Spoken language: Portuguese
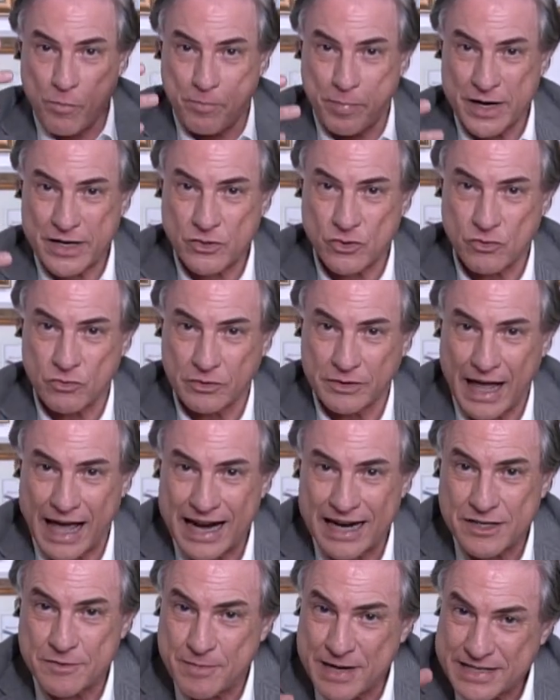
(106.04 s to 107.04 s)
o preço
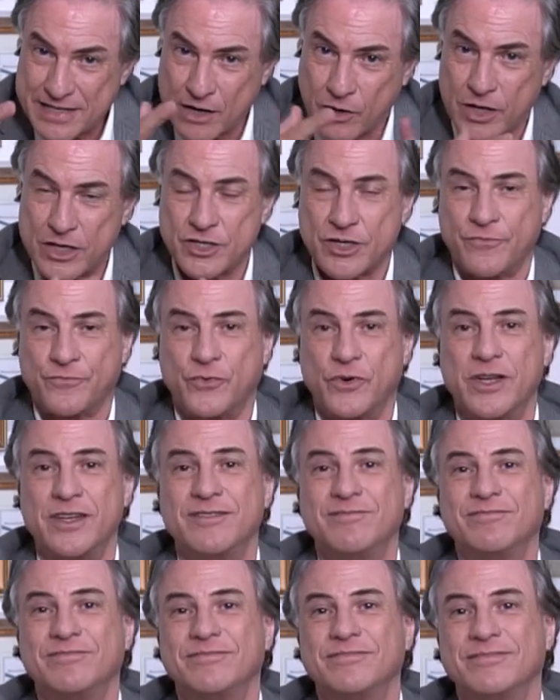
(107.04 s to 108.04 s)
delas, mas agora já
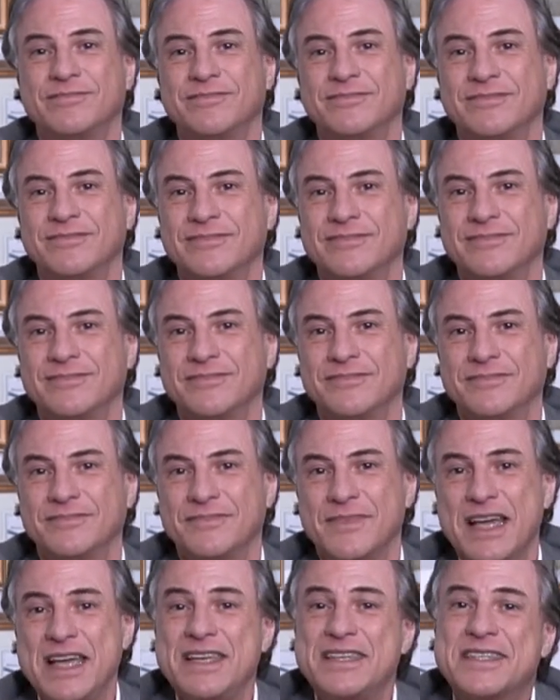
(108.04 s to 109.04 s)
foi.
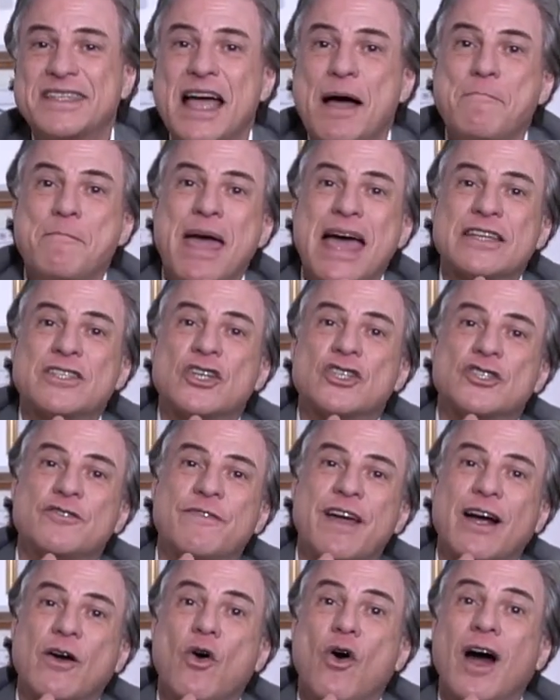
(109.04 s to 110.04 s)
E se a média
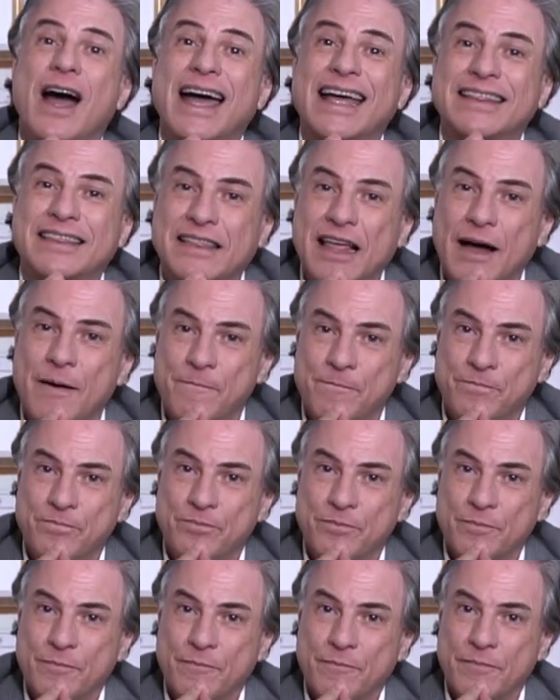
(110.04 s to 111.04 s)
estiver correta,
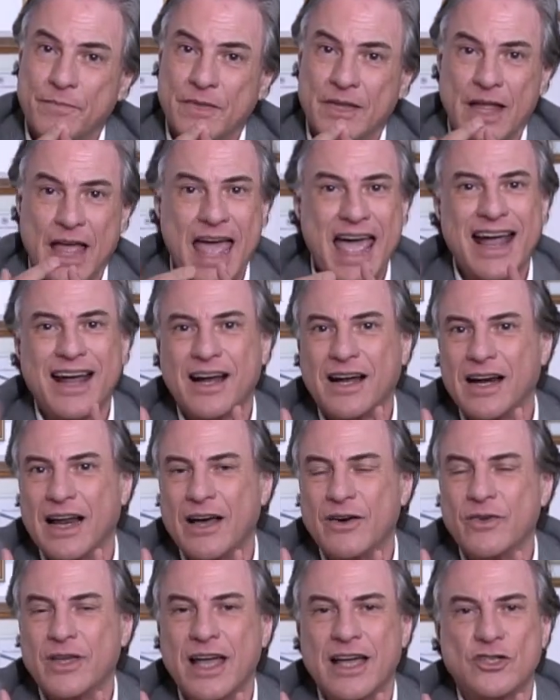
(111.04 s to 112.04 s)
é
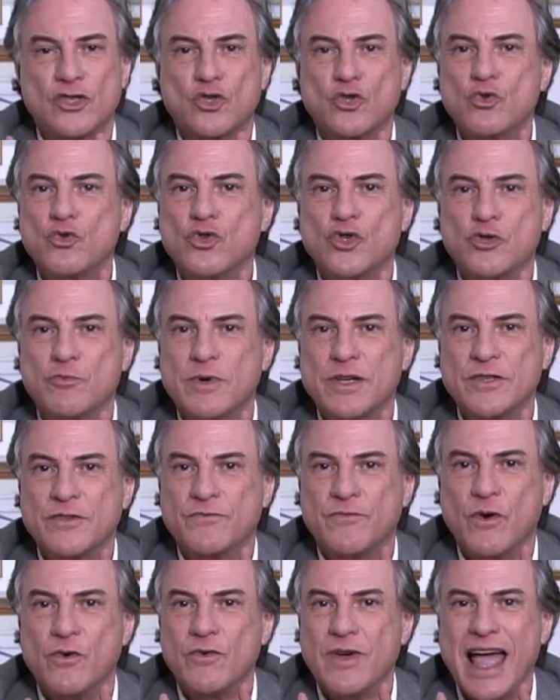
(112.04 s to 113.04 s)
claro que as últimas
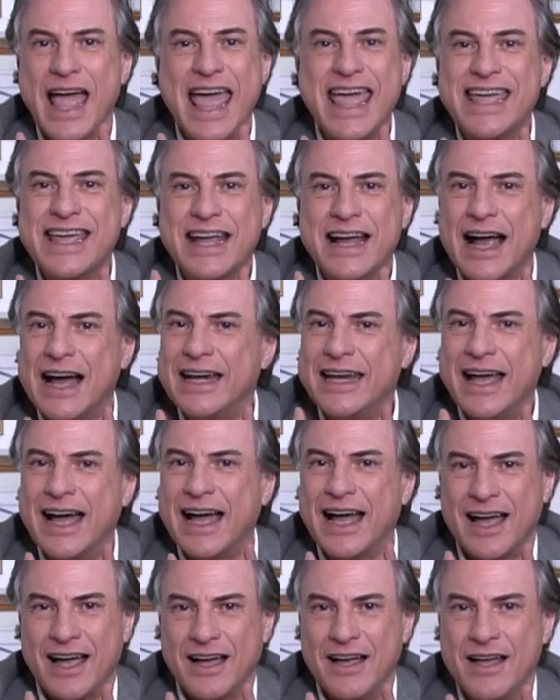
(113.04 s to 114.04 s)
vão
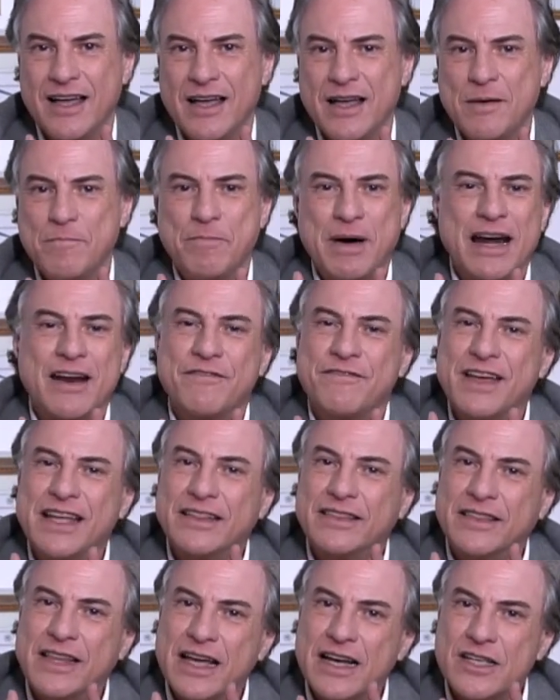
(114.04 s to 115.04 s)
encalhar. Para
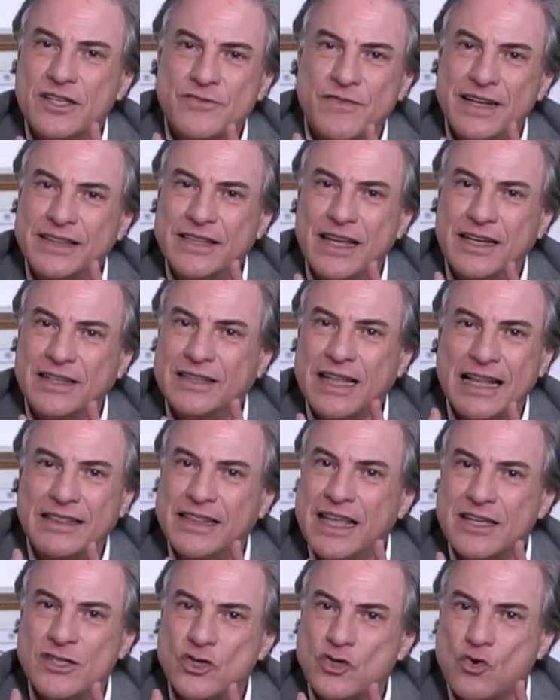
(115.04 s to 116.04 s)
vendê-las vai ter que dar
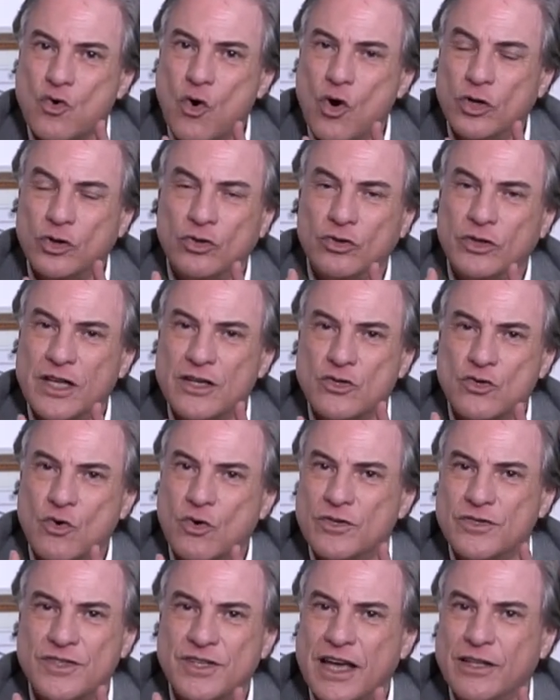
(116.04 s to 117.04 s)
desconto e
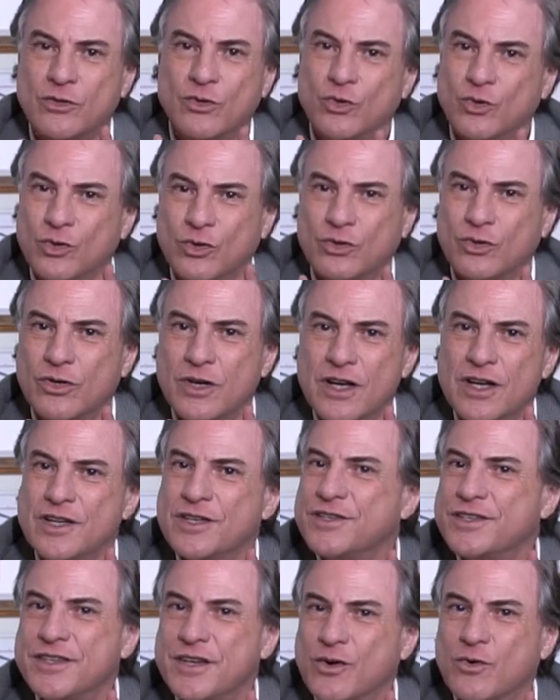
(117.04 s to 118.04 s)
desconto sai do lucro,
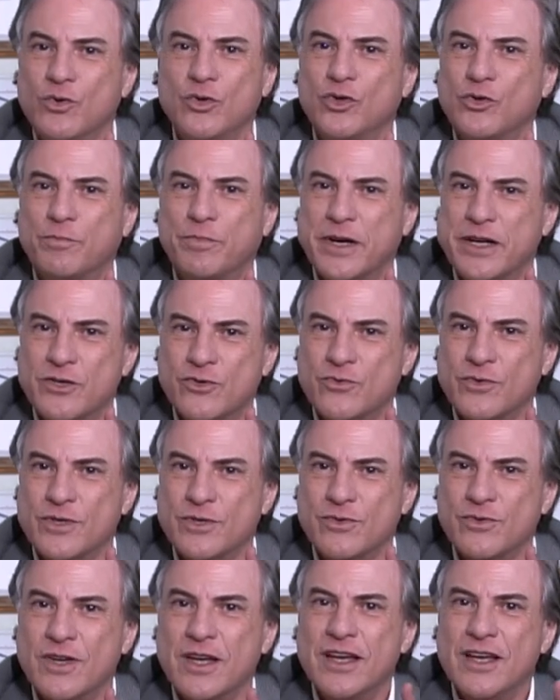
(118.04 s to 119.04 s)
segundo o
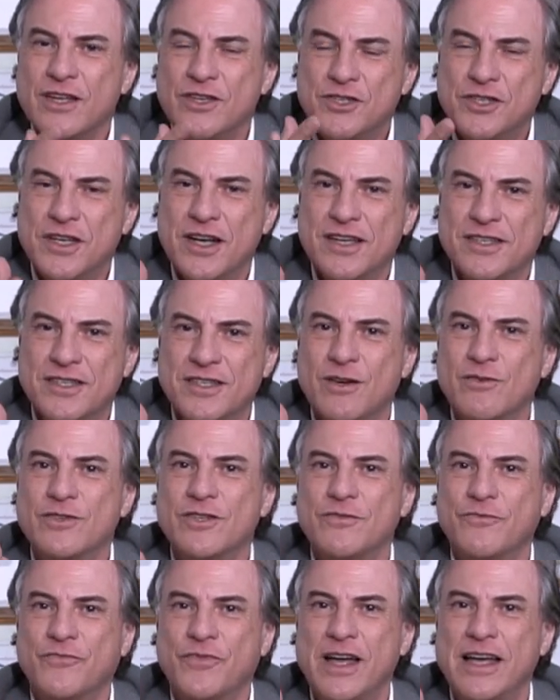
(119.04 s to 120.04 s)
prejuízo. Direção
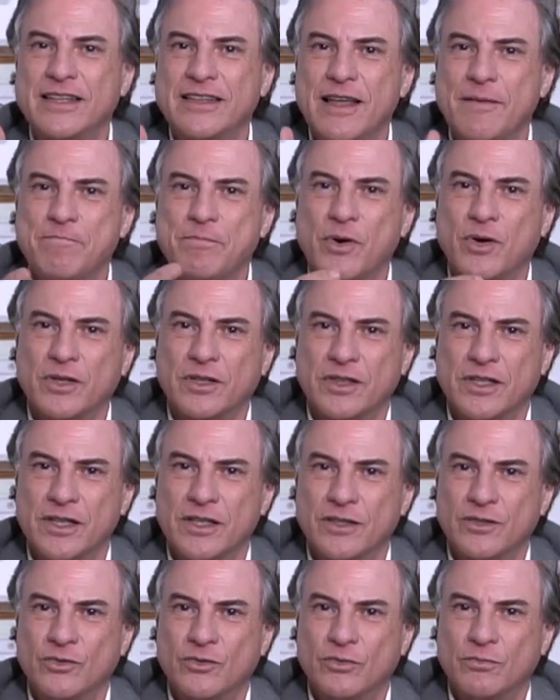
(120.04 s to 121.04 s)
de venda é,
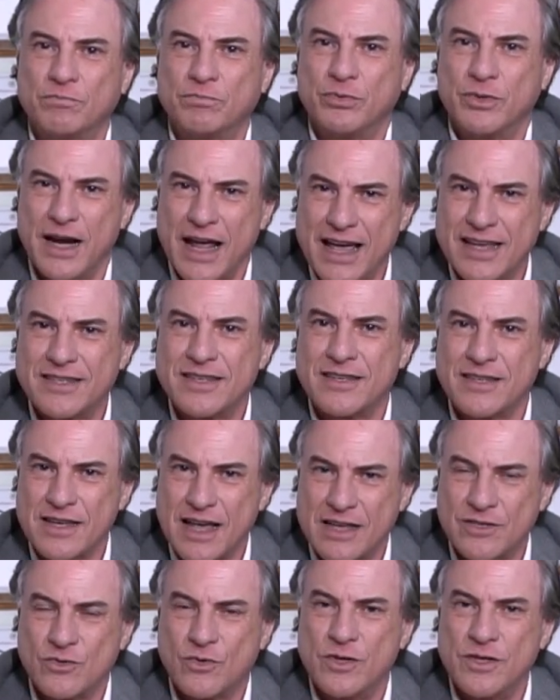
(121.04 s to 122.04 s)
portanto, por essas
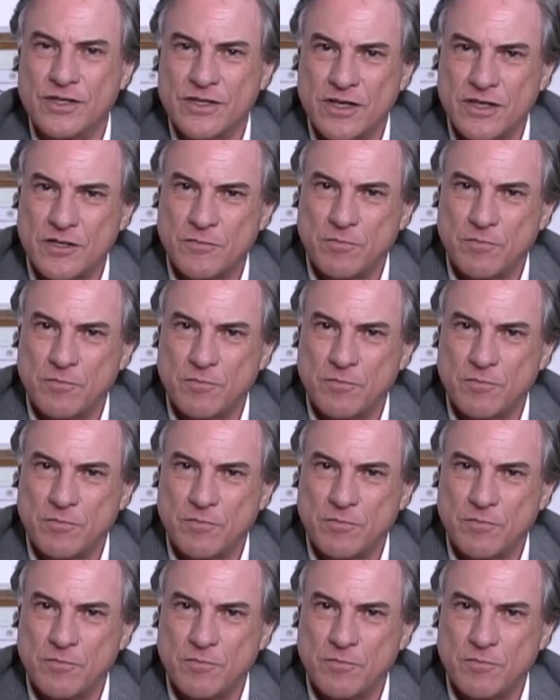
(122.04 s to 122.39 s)
razões que eu